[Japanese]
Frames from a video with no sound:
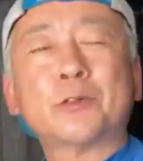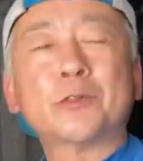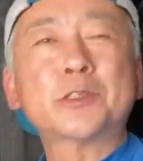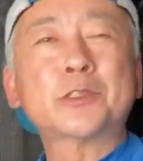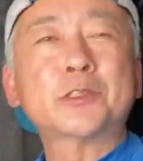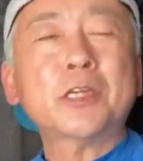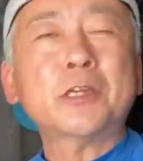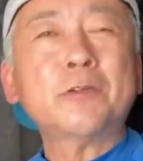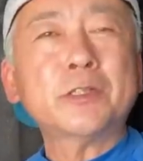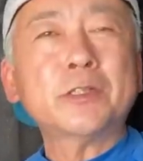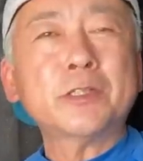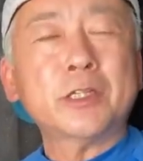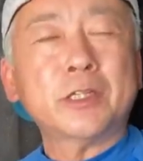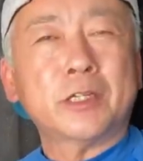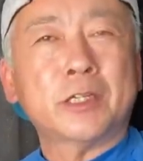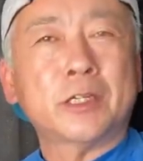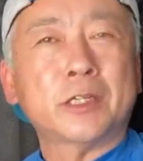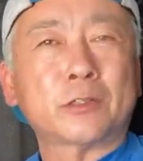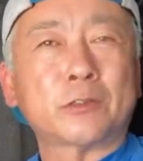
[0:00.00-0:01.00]
出系は
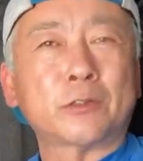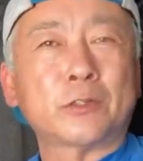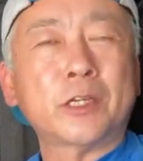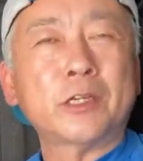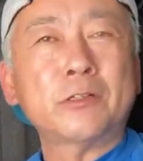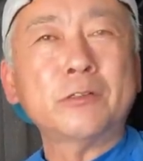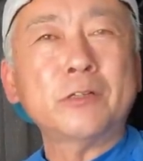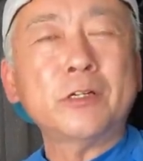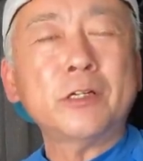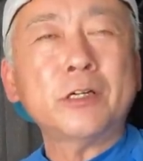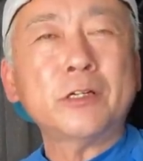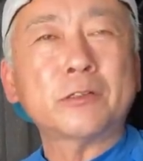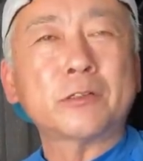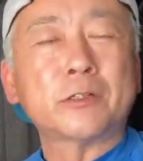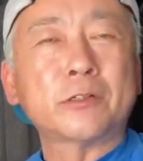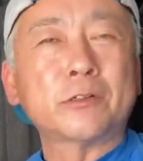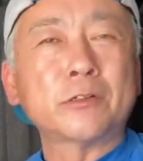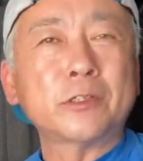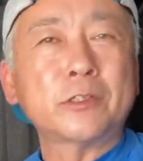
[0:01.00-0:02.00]
ね、えっ、ー、と、
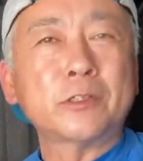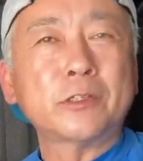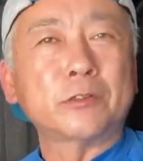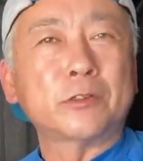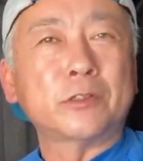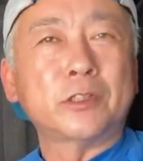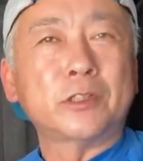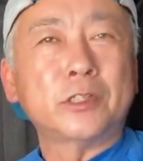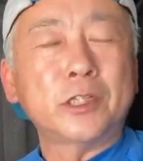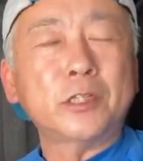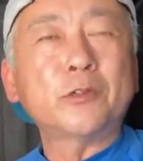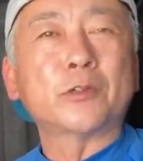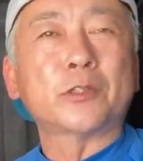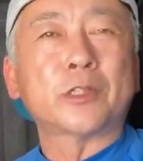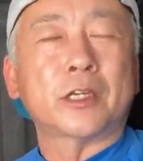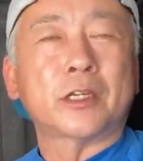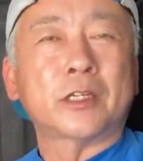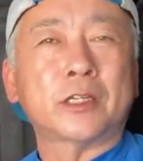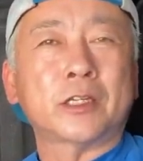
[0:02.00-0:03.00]
LR442 個
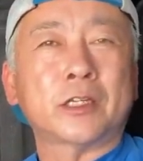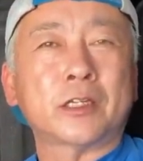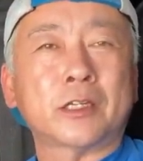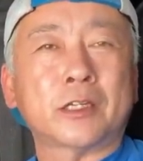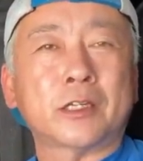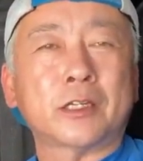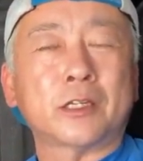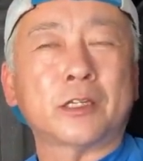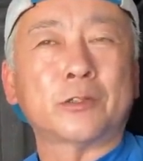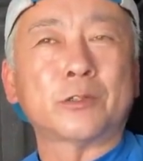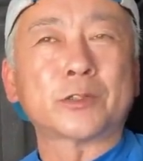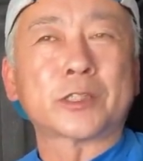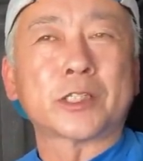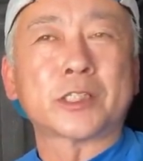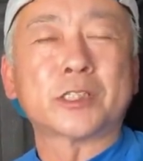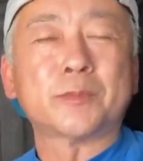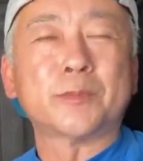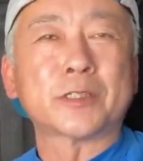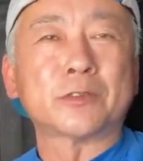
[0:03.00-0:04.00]
で、えー、動作
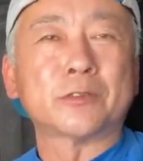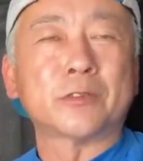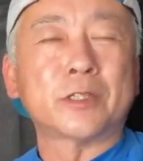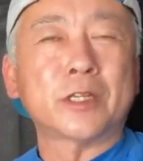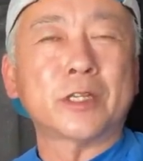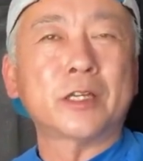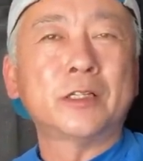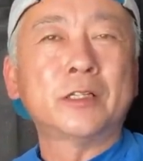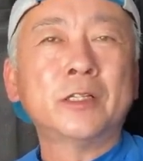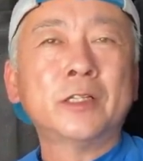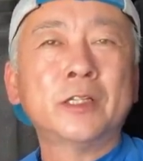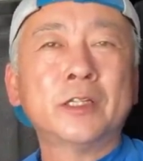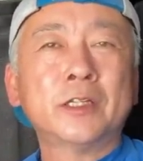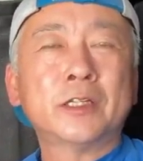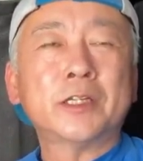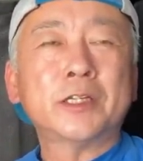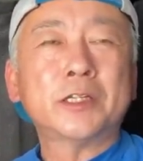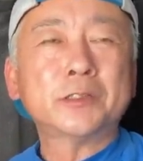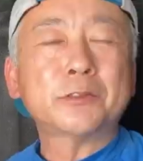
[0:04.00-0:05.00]
しますので、
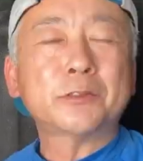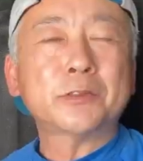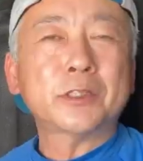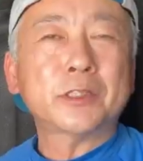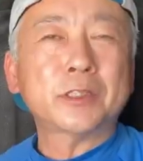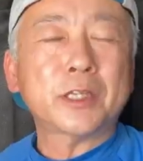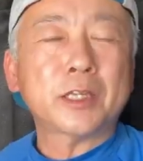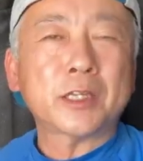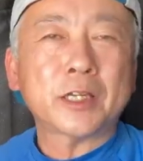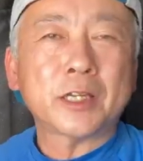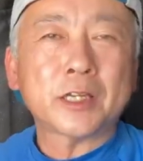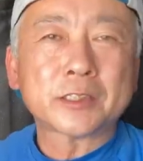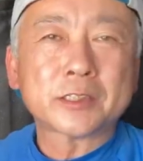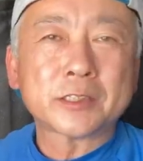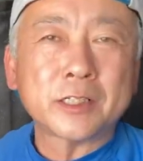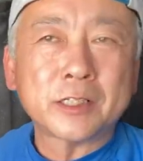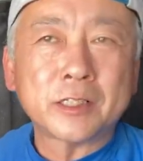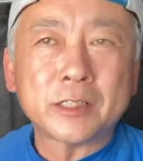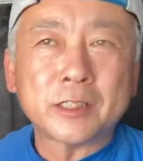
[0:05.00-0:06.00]
え非常にね、
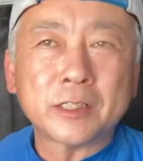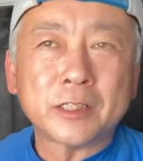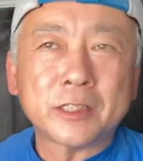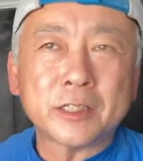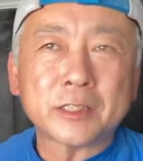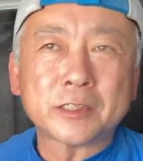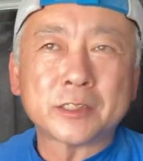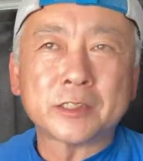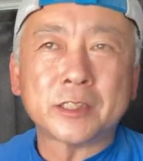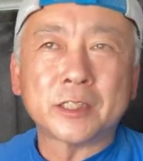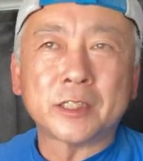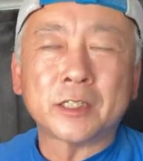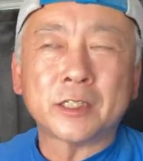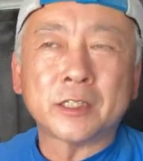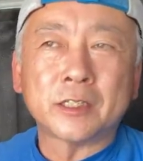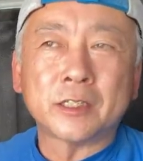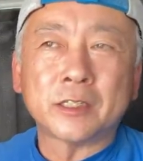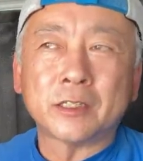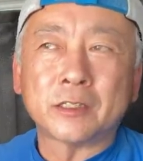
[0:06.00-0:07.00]
安上がりですし、
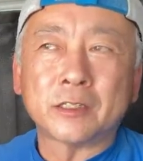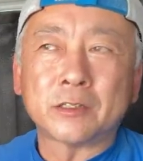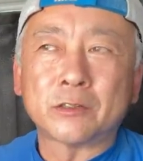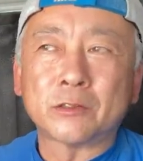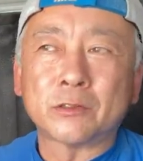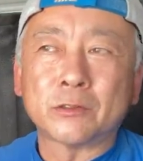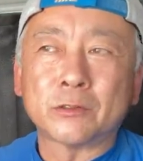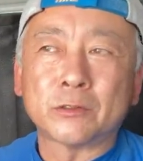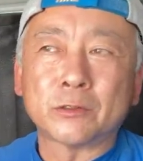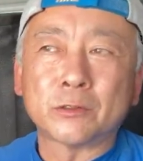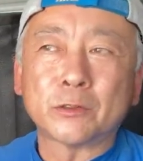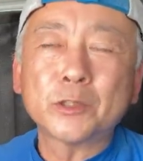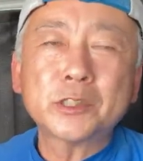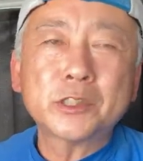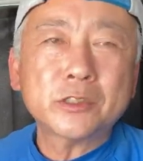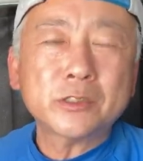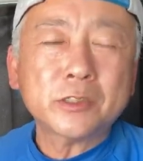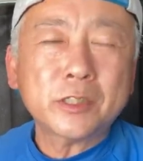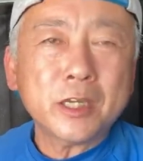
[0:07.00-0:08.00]
えっ、と、露
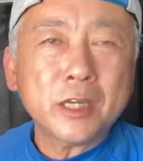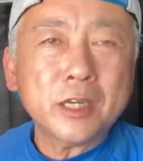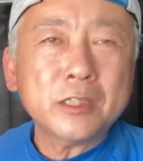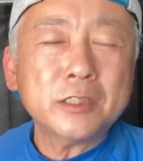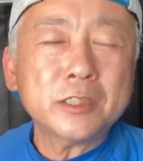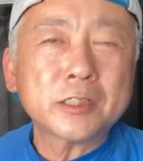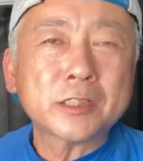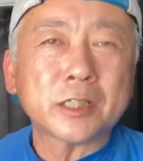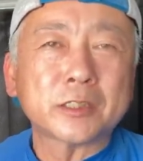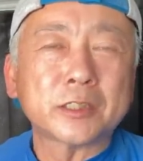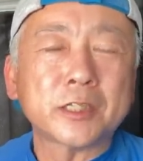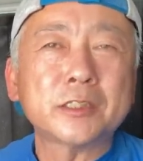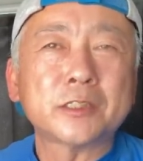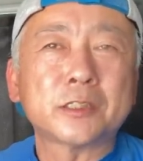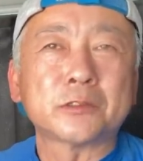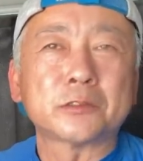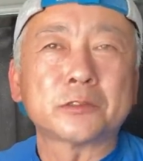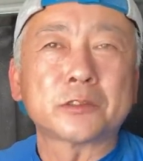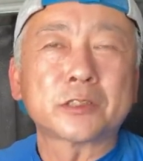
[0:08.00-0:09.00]
出系にしか電
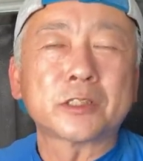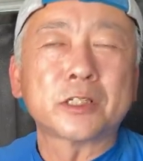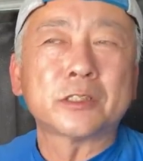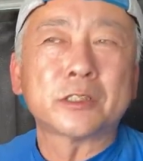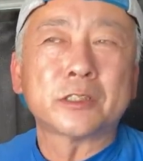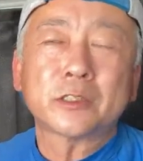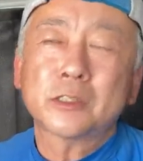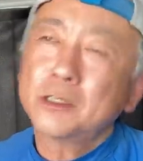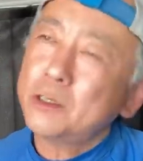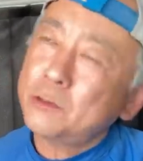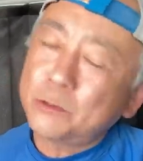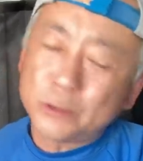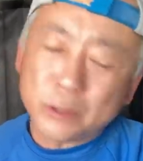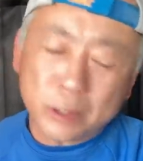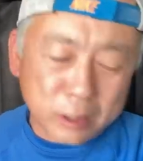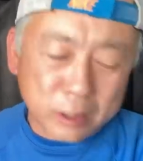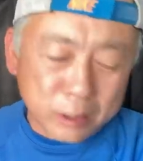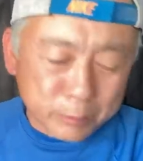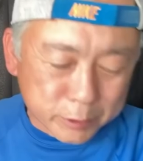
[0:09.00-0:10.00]
池を使わないんで、結構
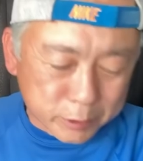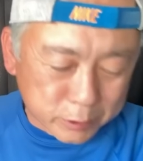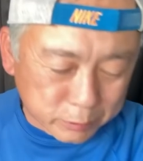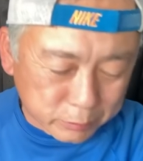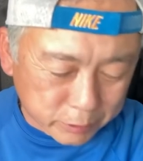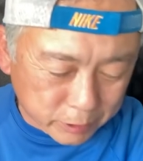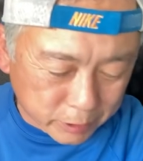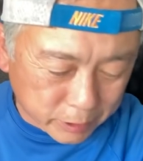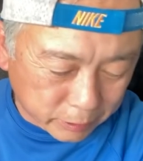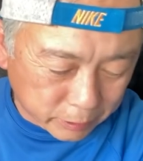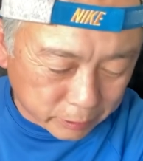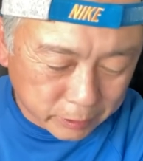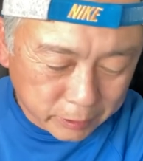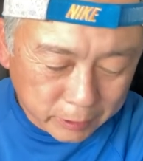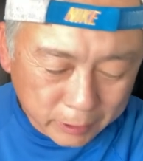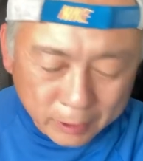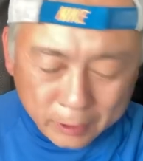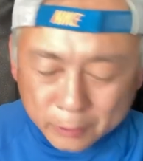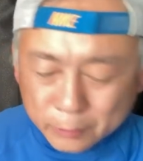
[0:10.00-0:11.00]
長めするんじゃないかな。
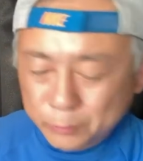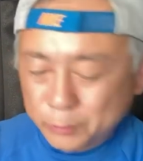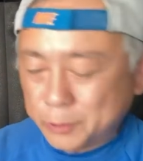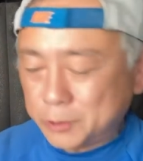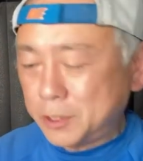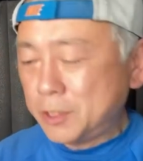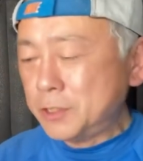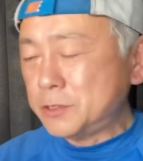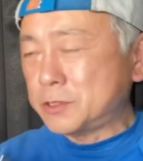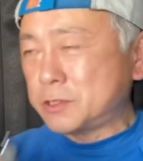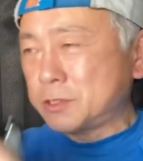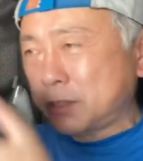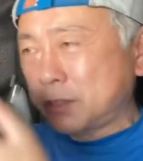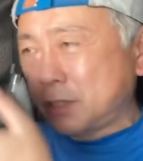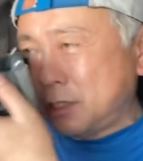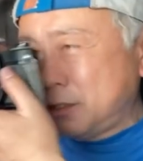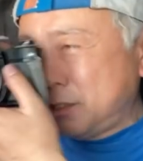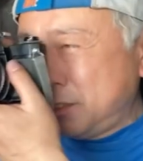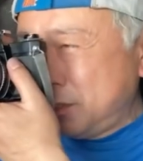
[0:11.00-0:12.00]
これ電池
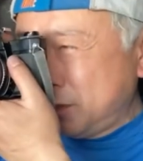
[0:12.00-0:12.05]
長い